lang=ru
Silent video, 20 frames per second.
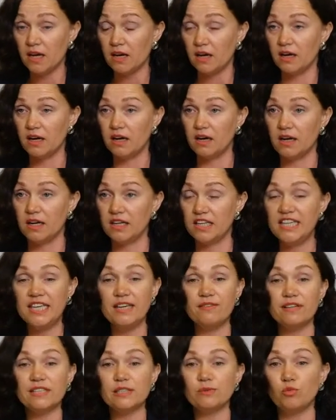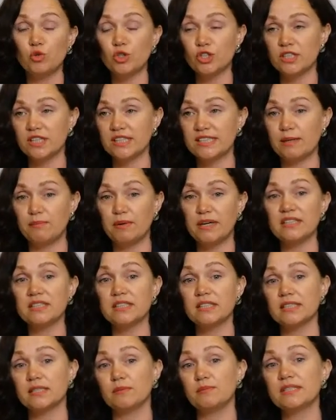А, невозможно
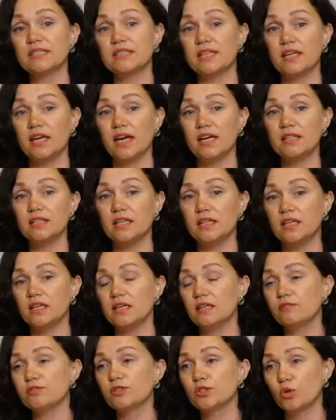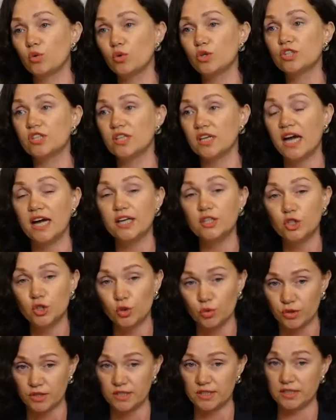разобраться самостоятельно в сложной
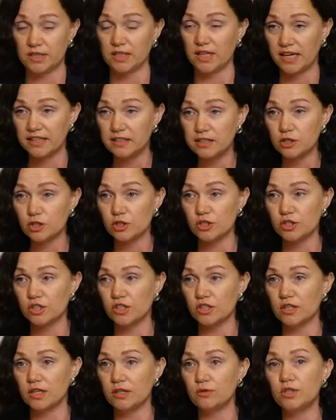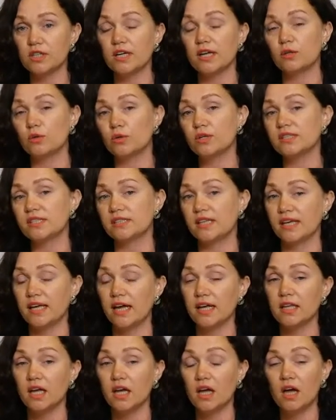отчетности. Конечно же, люди, которые
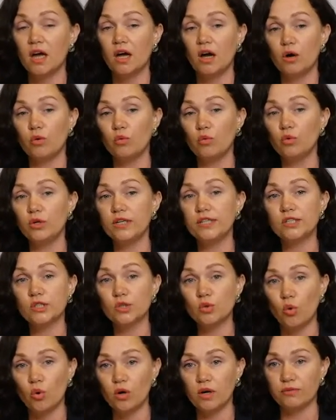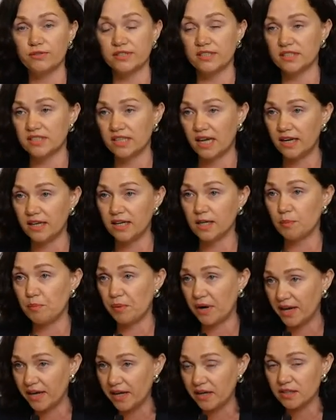стоят у истоков социальных
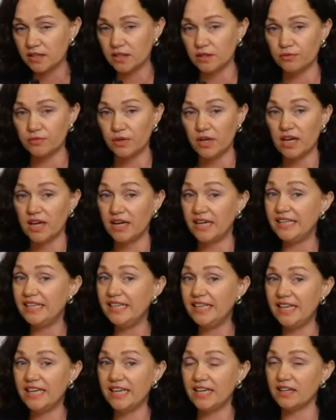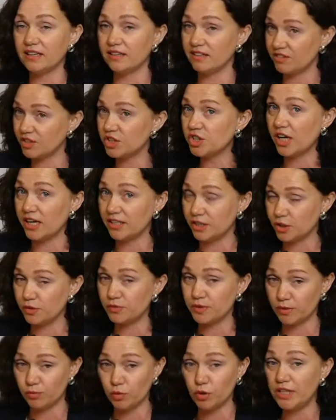проектов, не, чаще
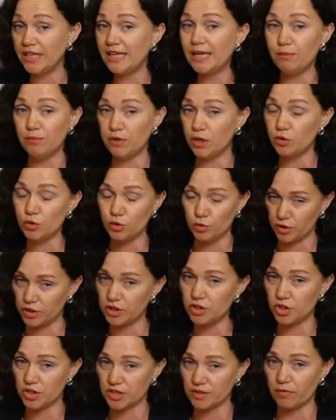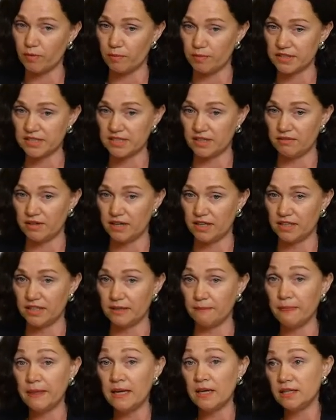всего не имеют юридического
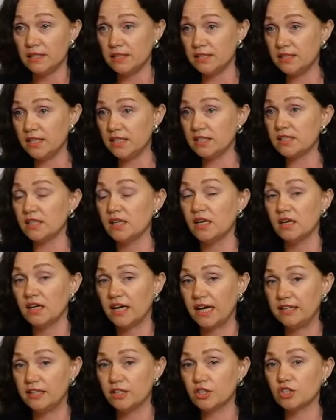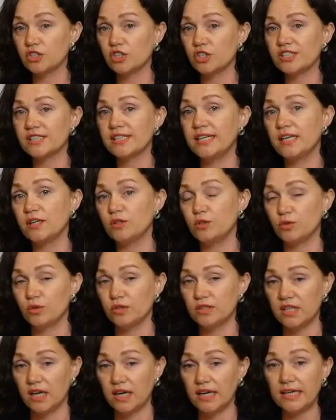образования. И здесь, конечно же, следует
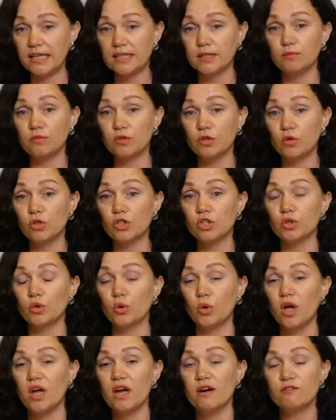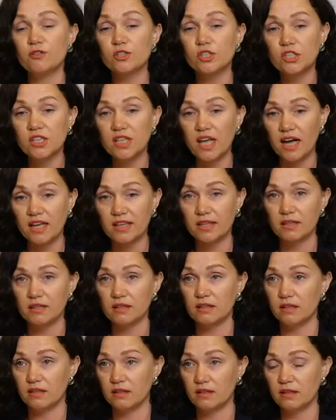следует за этим то, что в штат
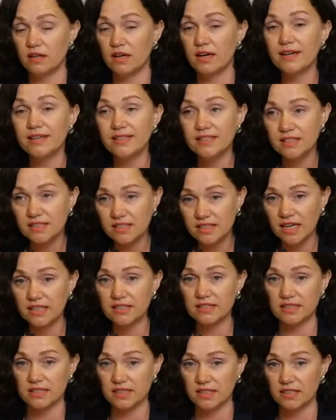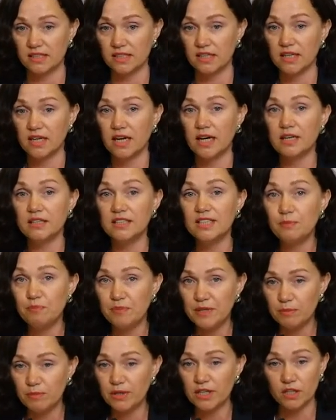организации
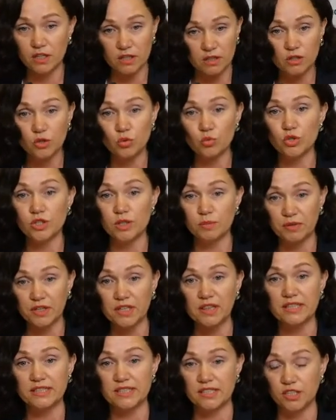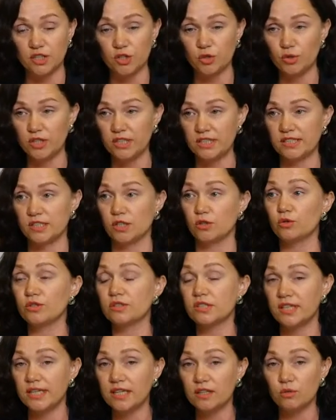непременно нужно пригласить юриста. Но
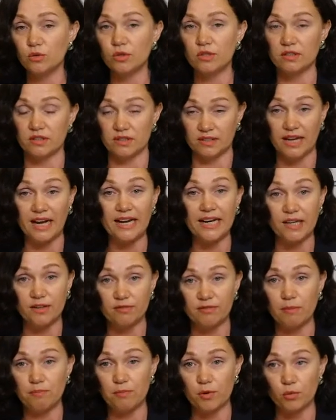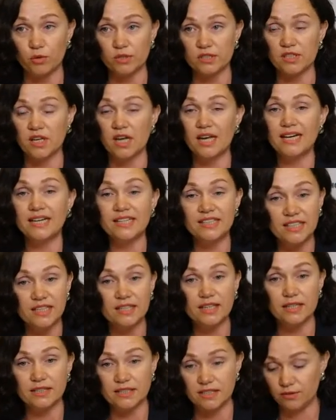следует далее вопрос, где
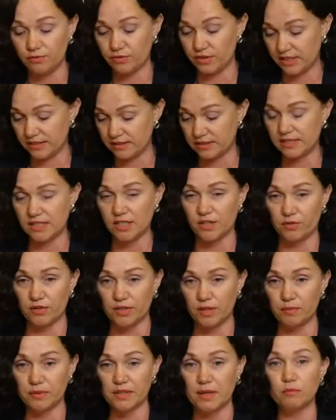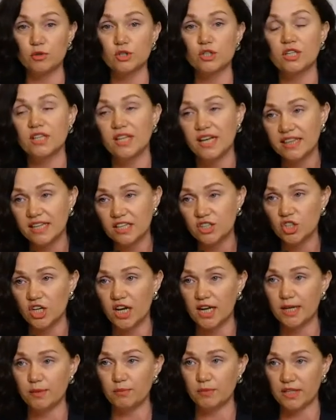найти финансирование, потому что на
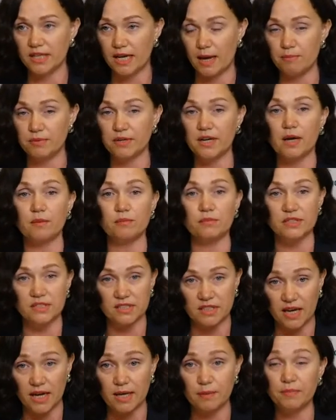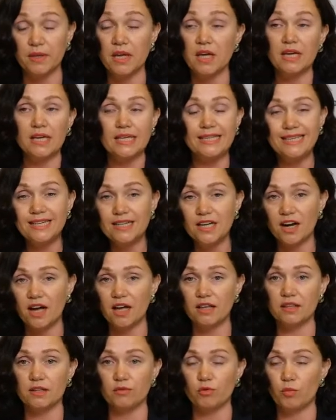начальном этапе, как мы знаем, ни
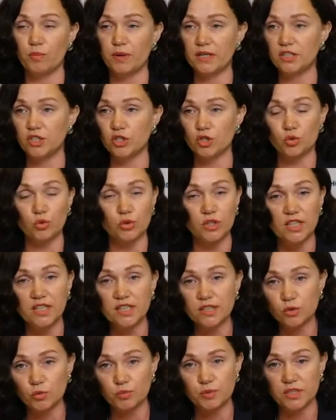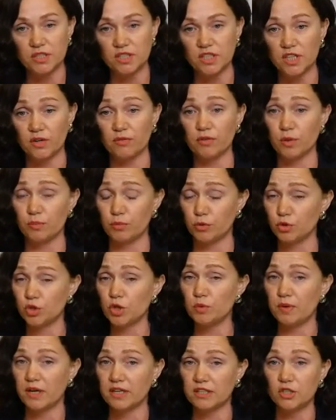грантовую поддержку, ни субсидирование
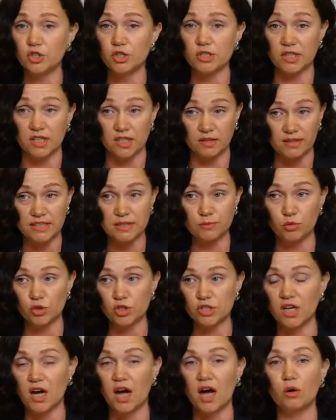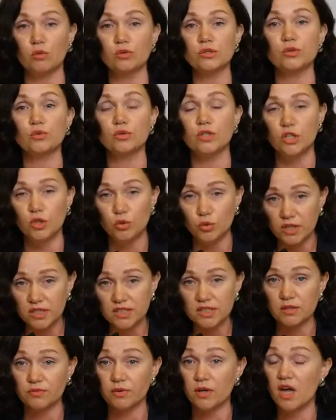получить практически невозможно, а услуги
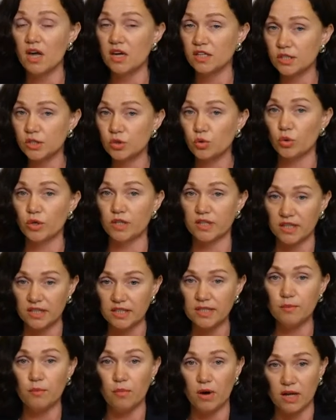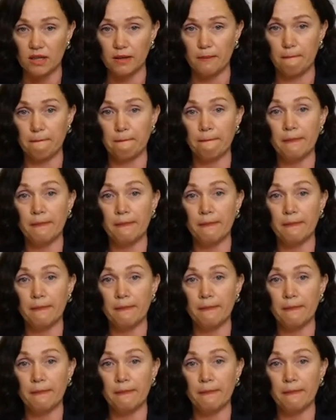юристов стоят немало.